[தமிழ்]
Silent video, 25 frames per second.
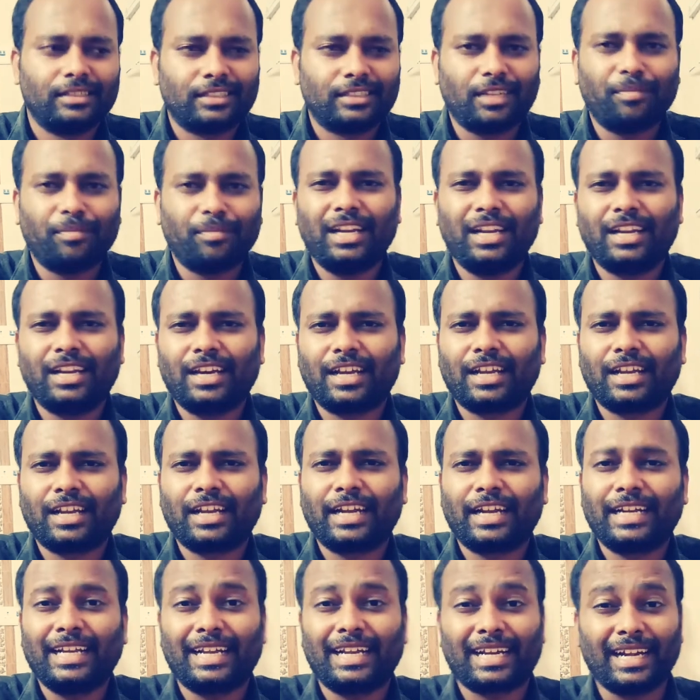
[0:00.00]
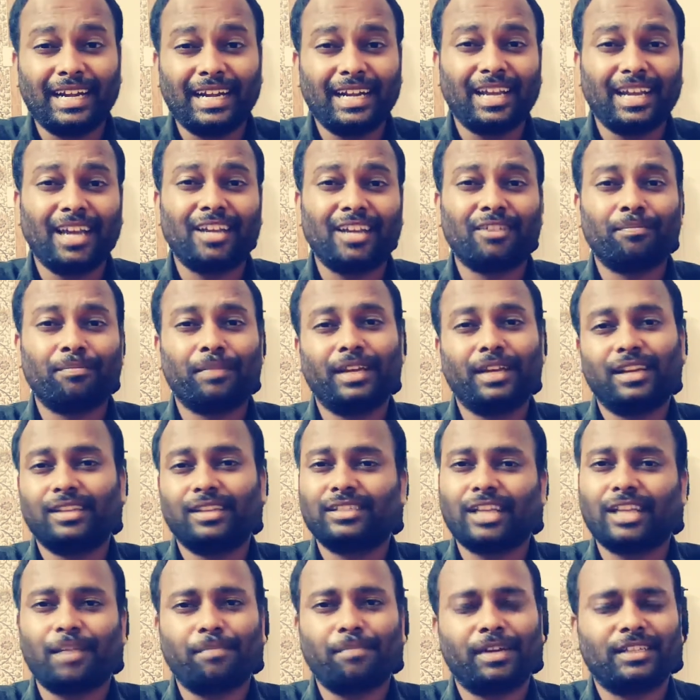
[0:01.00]
சமையல்காரங்க கிட்ட ரெண்டாயிரம்
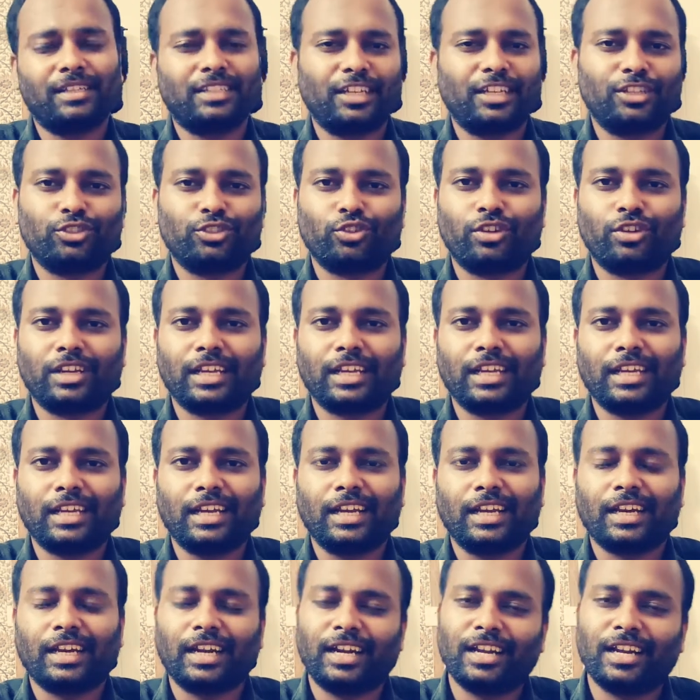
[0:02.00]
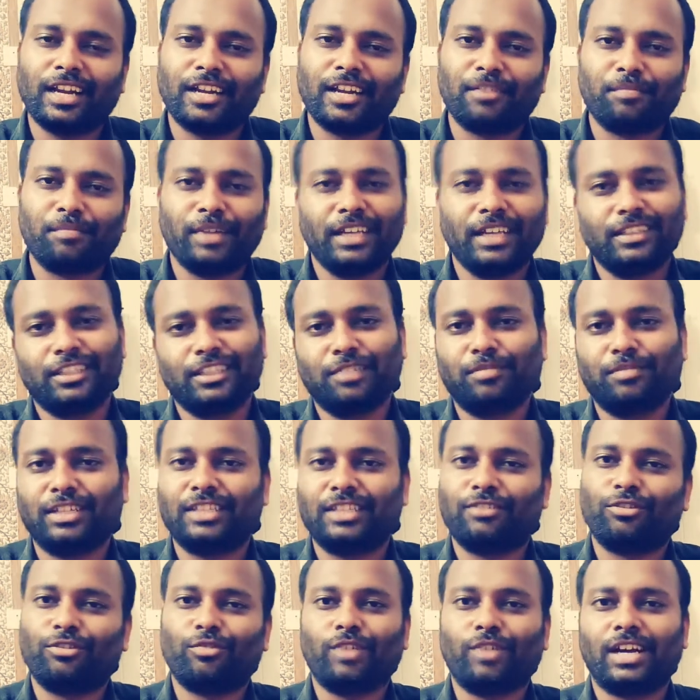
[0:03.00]
பேருக்கு சாப்பாடு செய்ய சொல்றீங்க ரெண்டாயிரம் பேர்
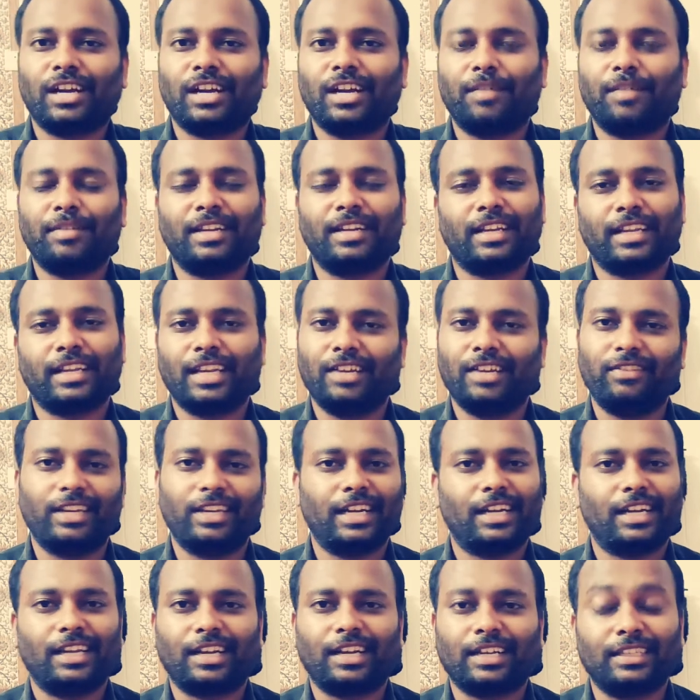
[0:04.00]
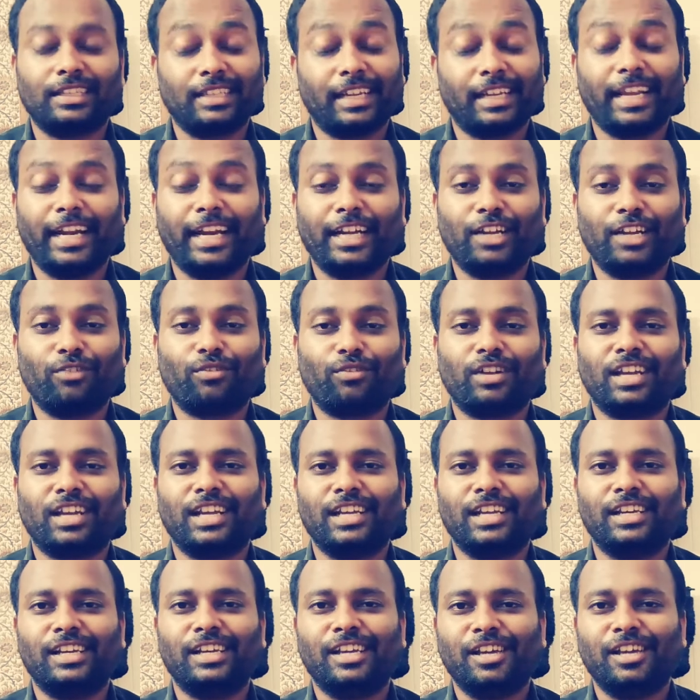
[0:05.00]
திருமணத்துக்கு வருவாங்களா அப்படின்ற கேள்வி கேட்டாங்க இதை கேட்ட உடனே
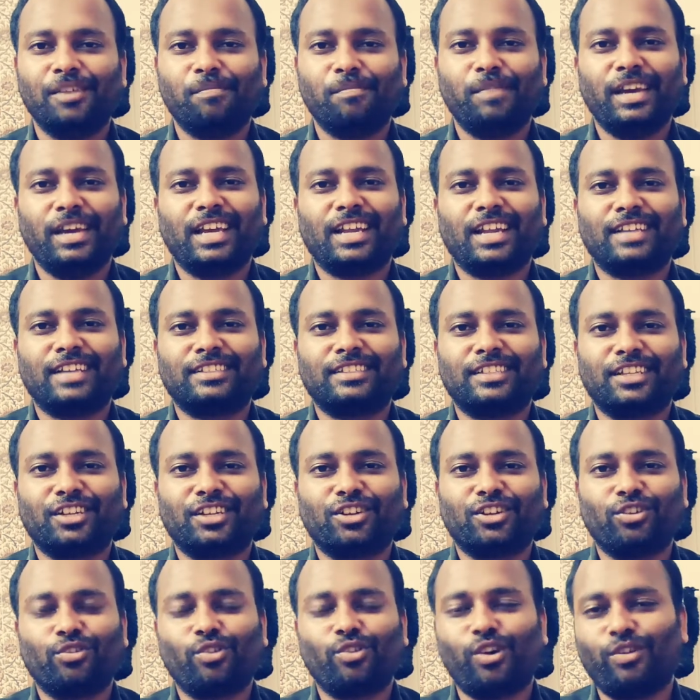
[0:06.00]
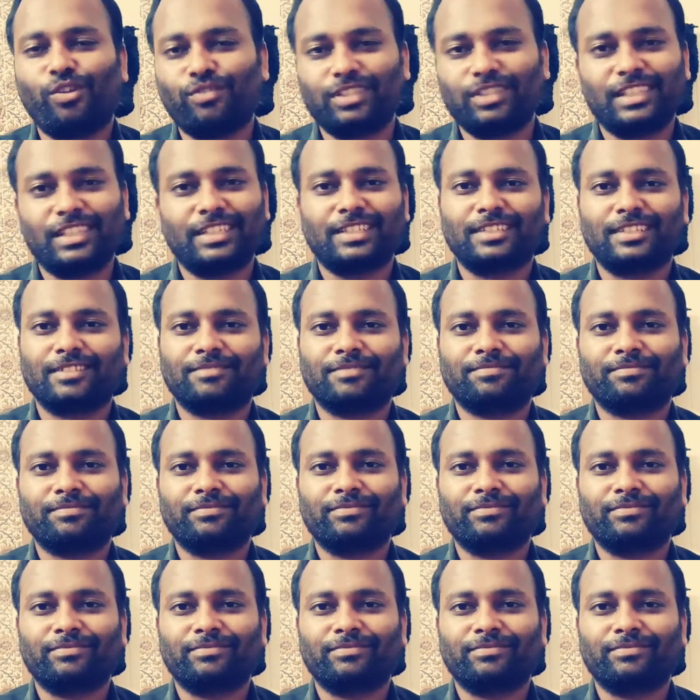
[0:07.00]
பேராசிரியருக்கு கோவம் வந்துருச்சு